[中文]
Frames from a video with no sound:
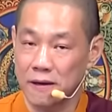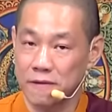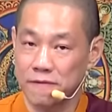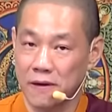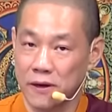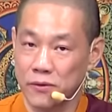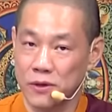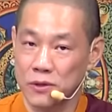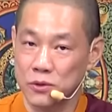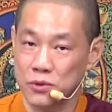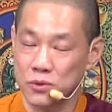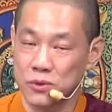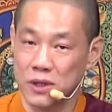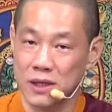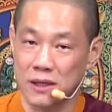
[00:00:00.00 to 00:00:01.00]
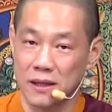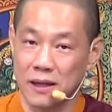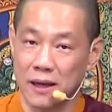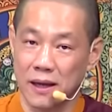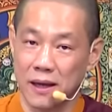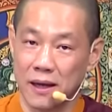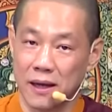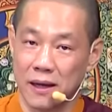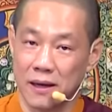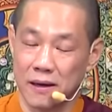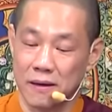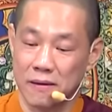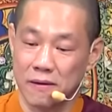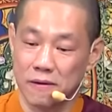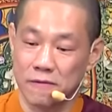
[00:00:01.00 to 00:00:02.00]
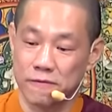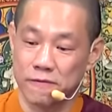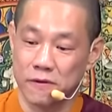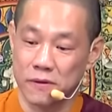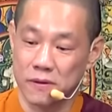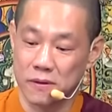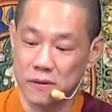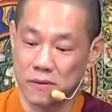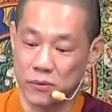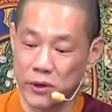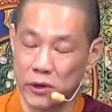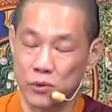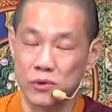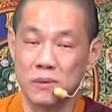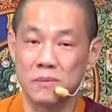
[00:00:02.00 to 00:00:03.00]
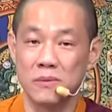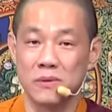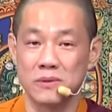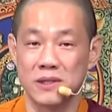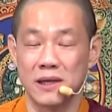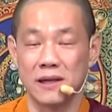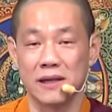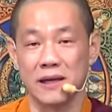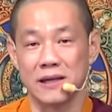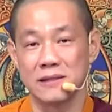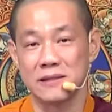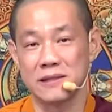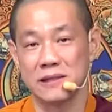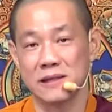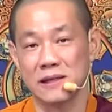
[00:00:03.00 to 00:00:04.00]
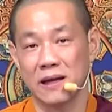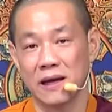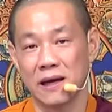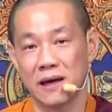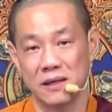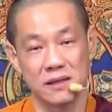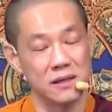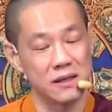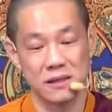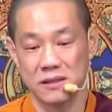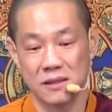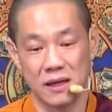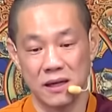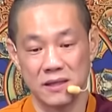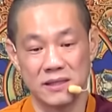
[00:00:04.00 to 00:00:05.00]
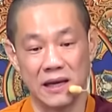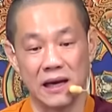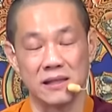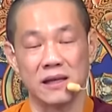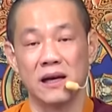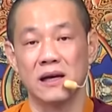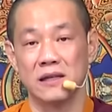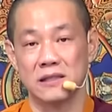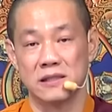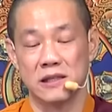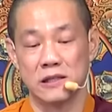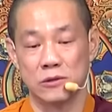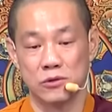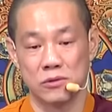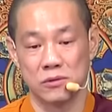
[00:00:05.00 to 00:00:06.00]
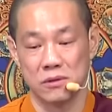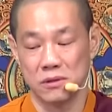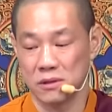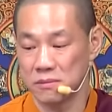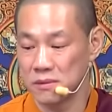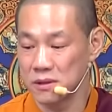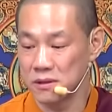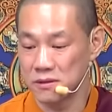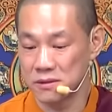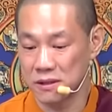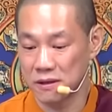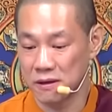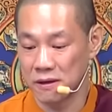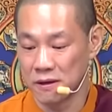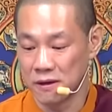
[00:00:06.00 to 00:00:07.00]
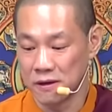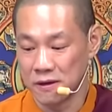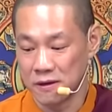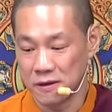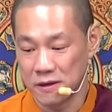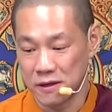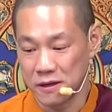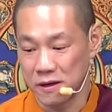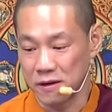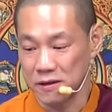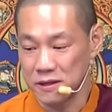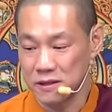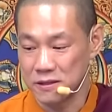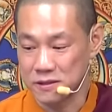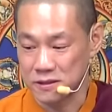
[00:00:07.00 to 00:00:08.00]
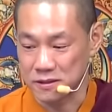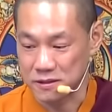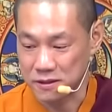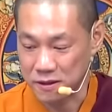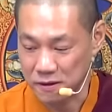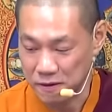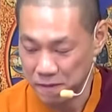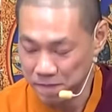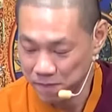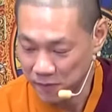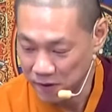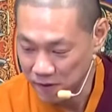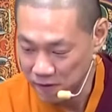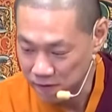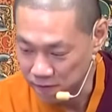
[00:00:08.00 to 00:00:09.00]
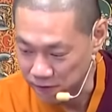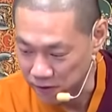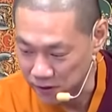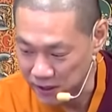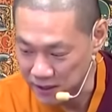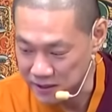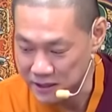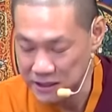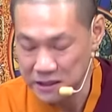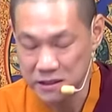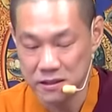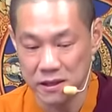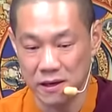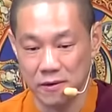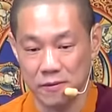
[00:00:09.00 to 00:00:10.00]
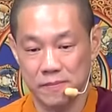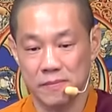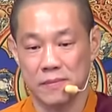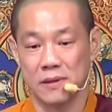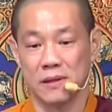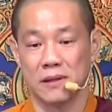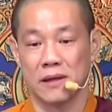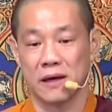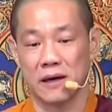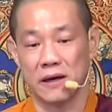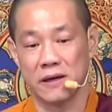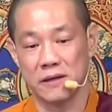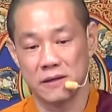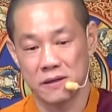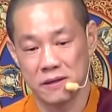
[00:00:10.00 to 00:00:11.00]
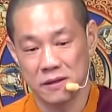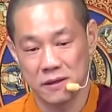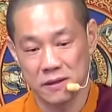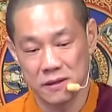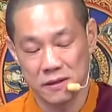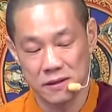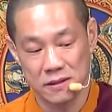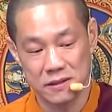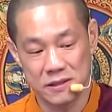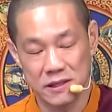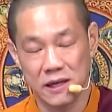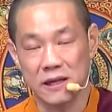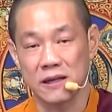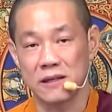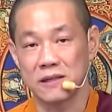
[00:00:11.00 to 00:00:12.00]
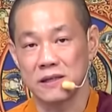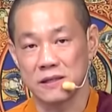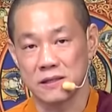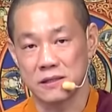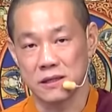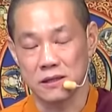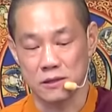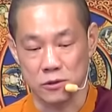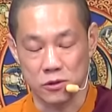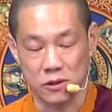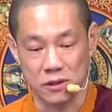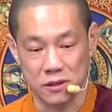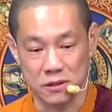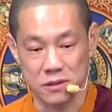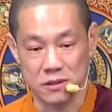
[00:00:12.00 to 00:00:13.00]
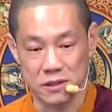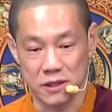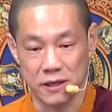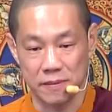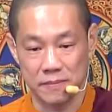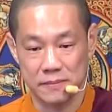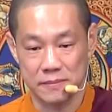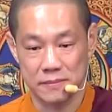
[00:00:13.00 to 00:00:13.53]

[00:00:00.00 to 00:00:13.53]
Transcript: 法院疏林啦，哦，佛说鬼问目连经啦，你看他讲得很清楚。我们用这个，依止这个佛的经教来建立正确的知见。